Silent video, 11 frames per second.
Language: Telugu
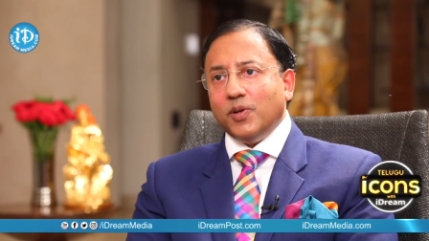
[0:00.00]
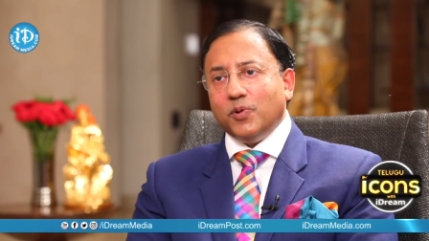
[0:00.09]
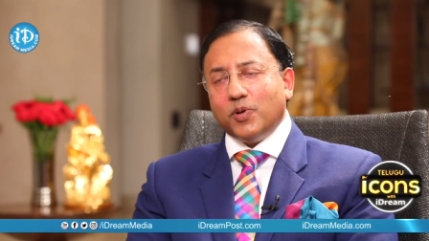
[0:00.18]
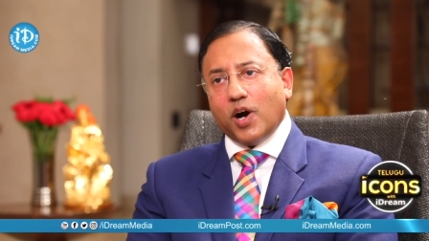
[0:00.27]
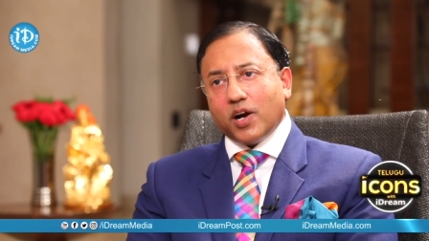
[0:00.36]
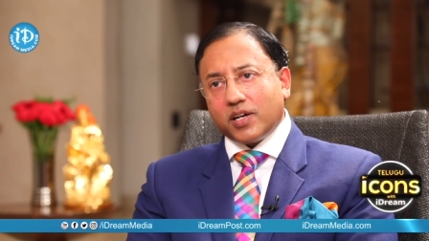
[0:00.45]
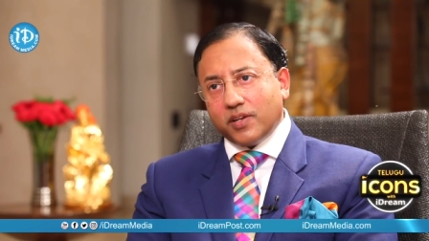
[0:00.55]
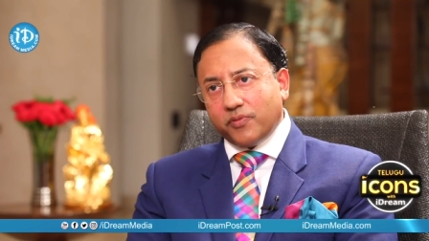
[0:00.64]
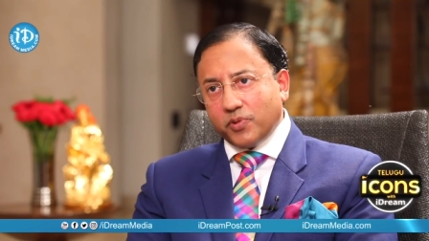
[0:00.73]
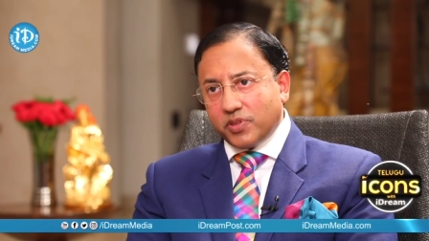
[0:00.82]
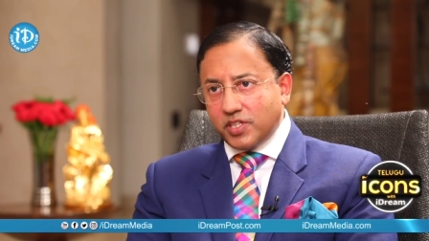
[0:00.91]
నువ్వు
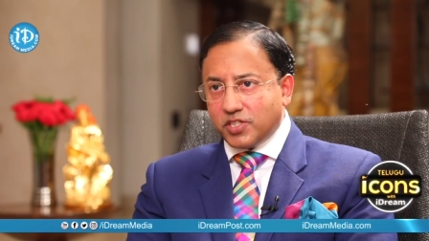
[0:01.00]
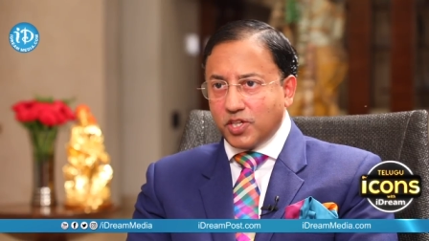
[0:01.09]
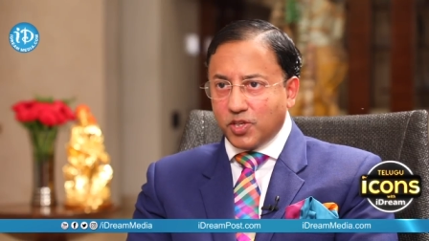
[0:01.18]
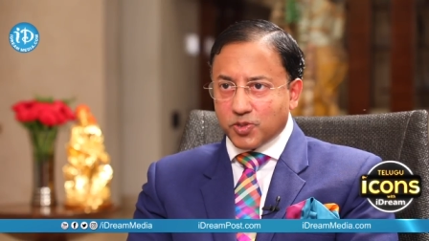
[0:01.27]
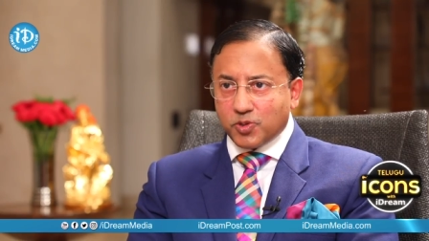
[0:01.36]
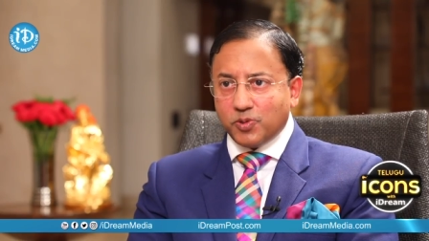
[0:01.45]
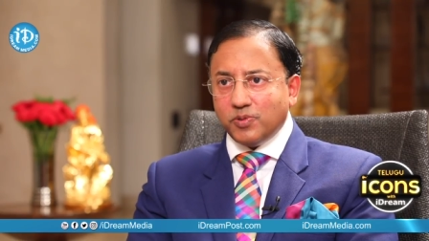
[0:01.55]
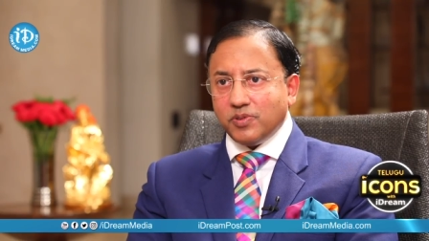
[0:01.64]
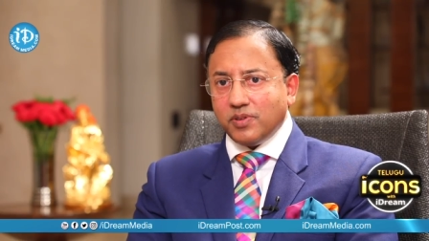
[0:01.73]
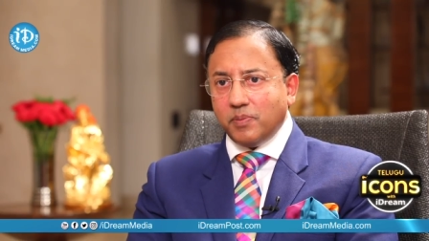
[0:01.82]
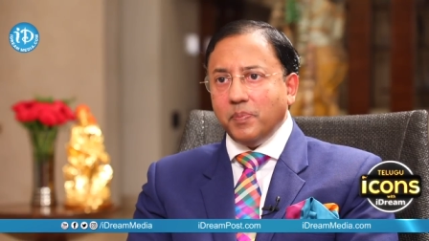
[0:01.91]
డాక్టర్ వృత్తి చేస్తూ
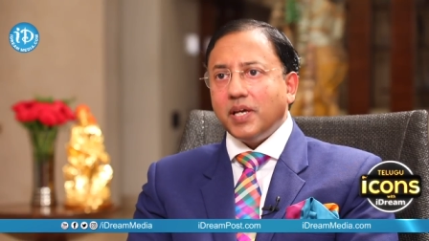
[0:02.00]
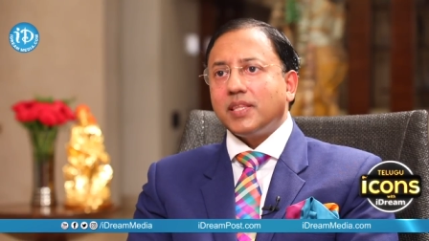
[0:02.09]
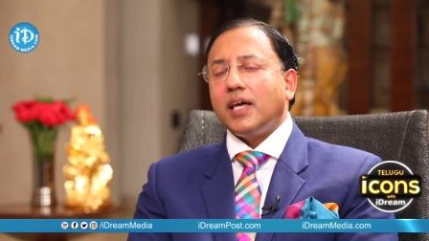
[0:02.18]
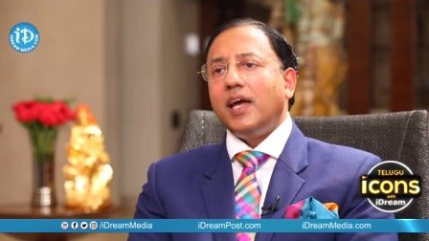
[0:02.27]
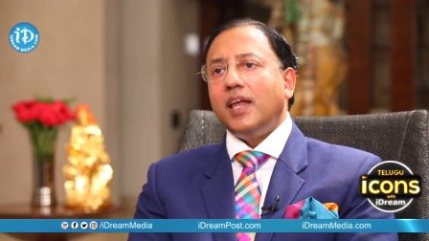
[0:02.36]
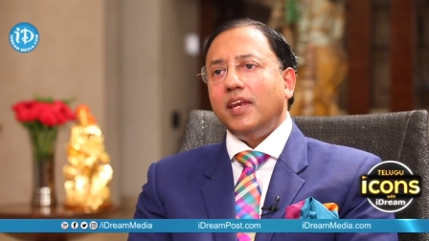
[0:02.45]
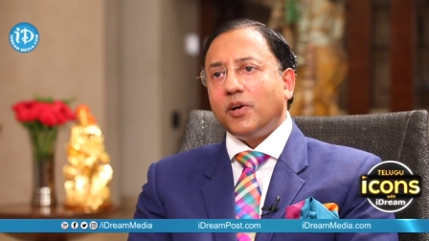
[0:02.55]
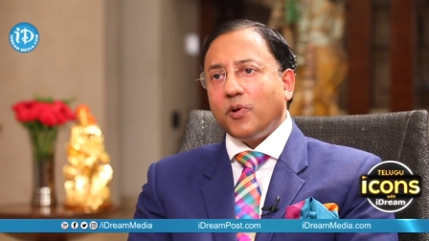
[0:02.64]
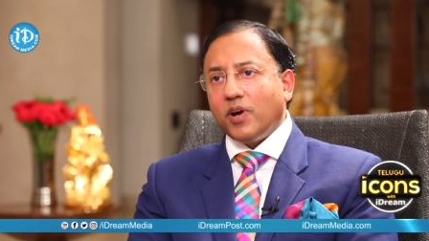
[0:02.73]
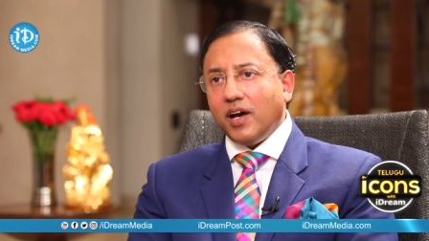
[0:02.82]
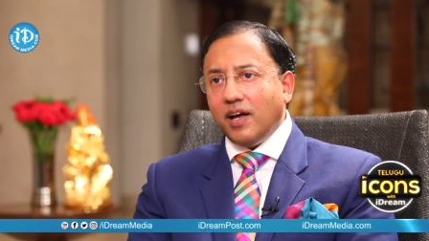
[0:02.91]
మిగతా అన్నీ
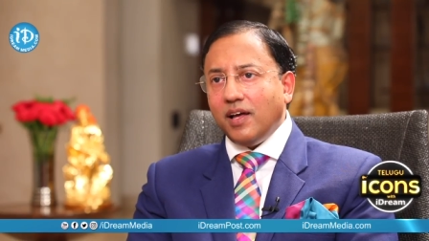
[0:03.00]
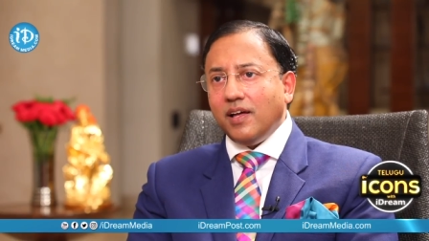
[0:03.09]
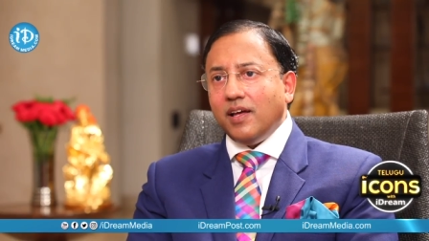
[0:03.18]
కూడా